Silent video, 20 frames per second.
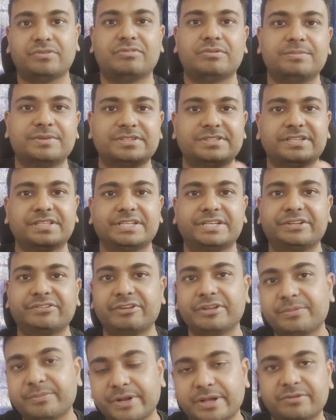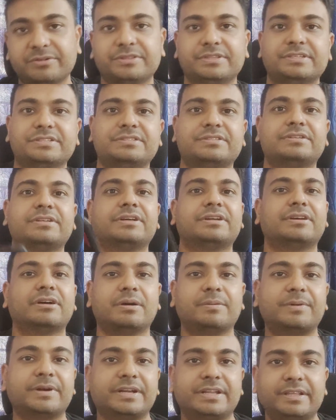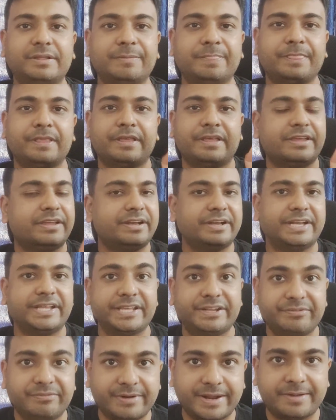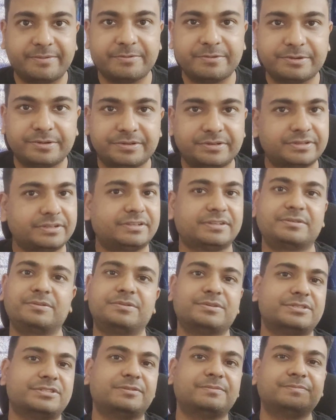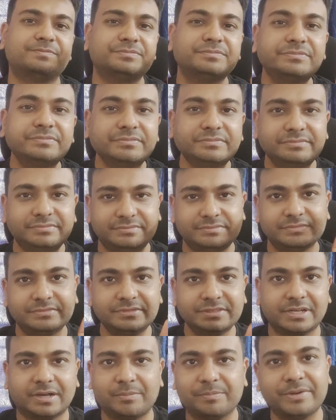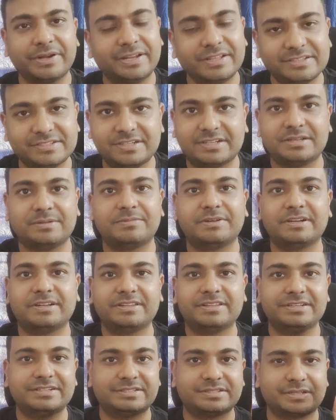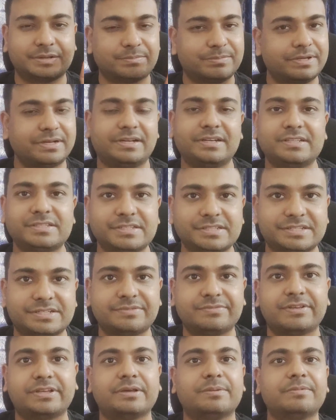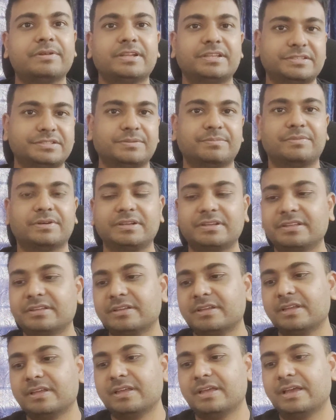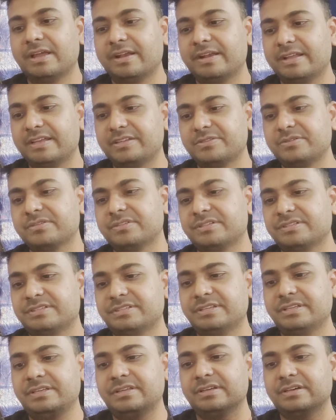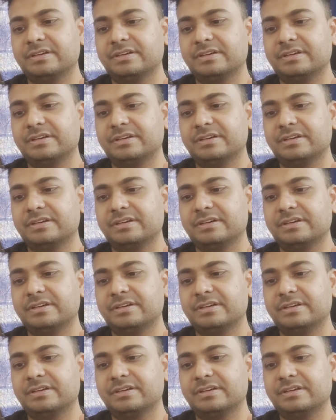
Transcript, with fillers: పర్ఫార్మెన్స్ అయితే డివేన్ బ్రావో తెస్తున్నారు కాబట్టి డేన్ బ్రావో కోసం ఆ బిడింగ్ చేయడం అనేది ఇట్స్ కంప్లీట్లీ జస్టిఫికబుల్ అని చెప్పాలి అండ్ నెక్స్ట్ వచ్చేసి